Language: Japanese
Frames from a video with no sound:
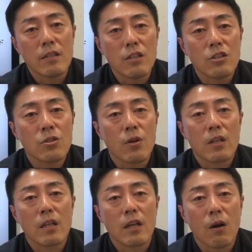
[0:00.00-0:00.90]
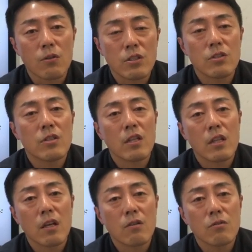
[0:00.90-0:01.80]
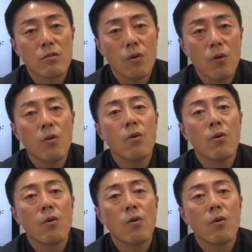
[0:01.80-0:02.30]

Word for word: 認知症の方が落ち着いていただく方